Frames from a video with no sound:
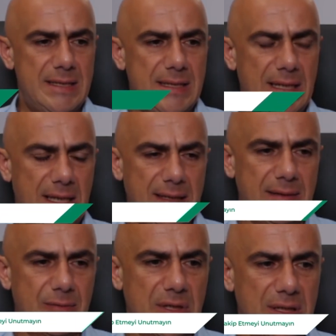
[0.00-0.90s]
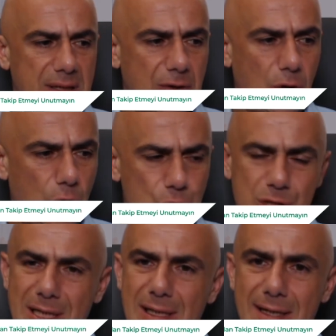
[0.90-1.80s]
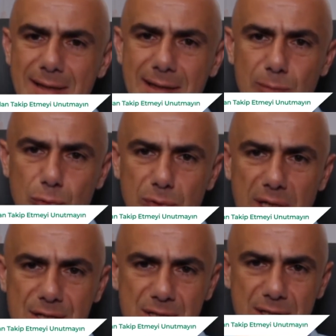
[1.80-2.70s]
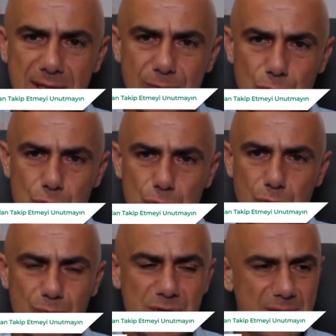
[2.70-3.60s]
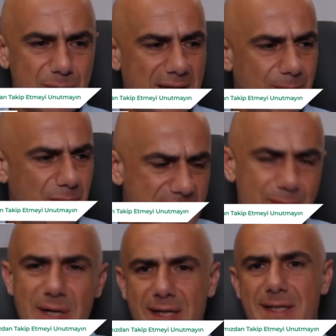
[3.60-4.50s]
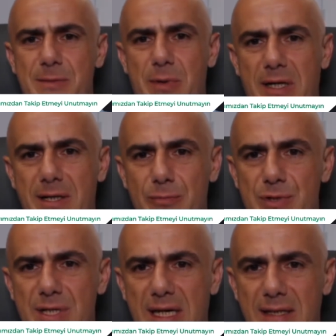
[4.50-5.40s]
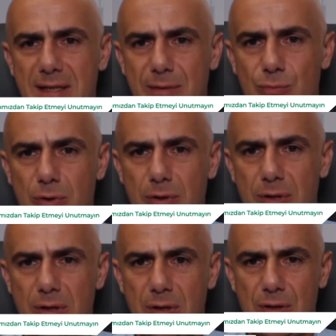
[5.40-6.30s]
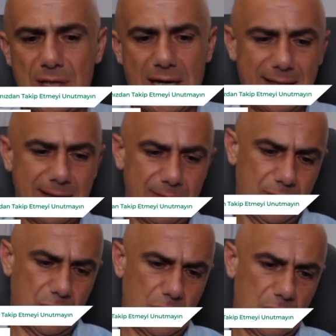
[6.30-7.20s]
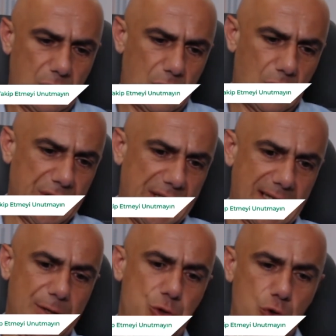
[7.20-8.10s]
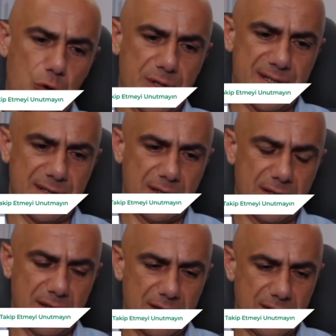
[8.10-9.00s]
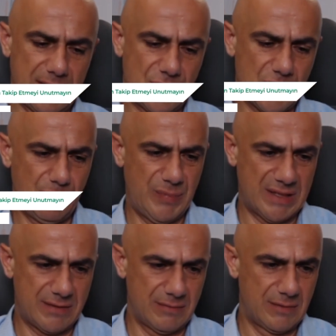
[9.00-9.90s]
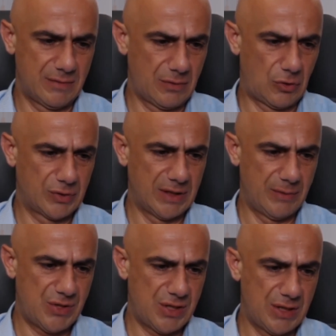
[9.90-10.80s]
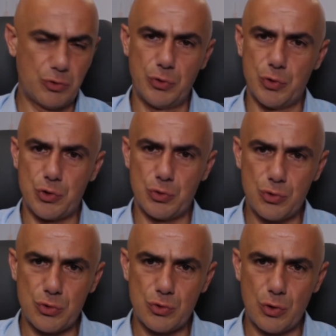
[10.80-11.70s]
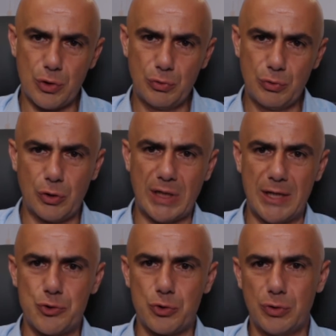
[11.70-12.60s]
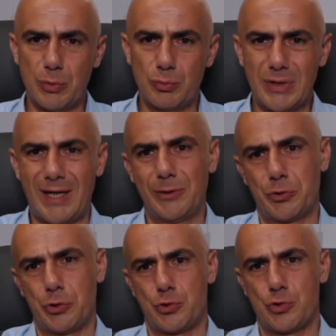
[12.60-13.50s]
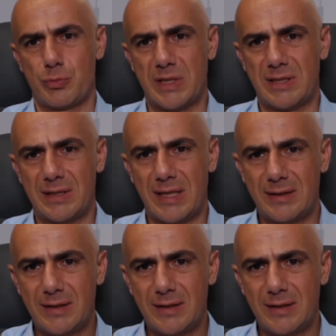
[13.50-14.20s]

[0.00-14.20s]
Yani e, hoş şeyler değil bunlar. Şimdi düşünün bizim bizim merkez bankamız yani bu. Yani 12 ay sonrası e, için bir e, ortaya bir şey koyuyorsunuz. Sonra 4 ay sonunda bunu kaldırıyorsunuz metinden.